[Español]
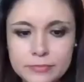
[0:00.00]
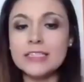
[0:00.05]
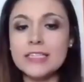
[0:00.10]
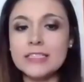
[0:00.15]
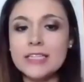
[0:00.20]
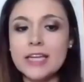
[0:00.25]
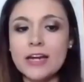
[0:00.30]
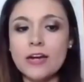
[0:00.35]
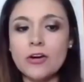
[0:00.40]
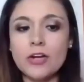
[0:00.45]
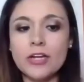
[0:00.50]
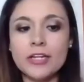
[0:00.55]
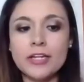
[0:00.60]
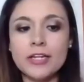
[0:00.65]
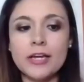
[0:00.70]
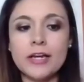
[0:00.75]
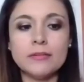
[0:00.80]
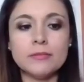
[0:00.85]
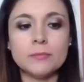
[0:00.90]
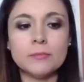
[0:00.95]
Carolina.
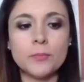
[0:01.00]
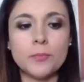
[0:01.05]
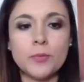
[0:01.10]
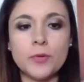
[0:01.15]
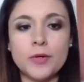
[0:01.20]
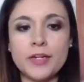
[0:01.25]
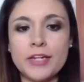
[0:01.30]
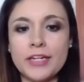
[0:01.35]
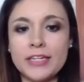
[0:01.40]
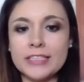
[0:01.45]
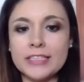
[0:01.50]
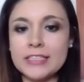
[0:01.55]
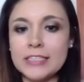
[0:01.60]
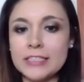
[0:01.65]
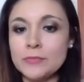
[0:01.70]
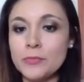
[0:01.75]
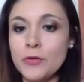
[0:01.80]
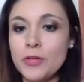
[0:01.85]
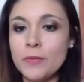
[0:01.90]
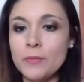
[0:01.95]
Pues es
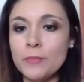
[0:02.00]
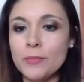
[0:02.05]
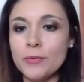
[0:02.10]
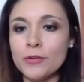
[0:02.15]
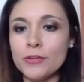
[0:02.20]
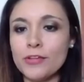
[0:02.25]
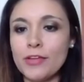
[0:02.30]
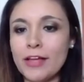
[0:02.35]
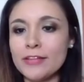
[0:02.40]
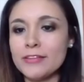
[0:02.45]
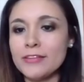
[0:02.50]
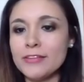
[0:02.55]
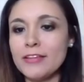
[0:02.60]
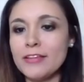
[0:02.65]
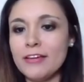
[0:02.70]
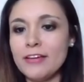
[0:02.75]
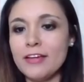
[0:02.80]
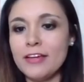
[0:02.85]
muy importante.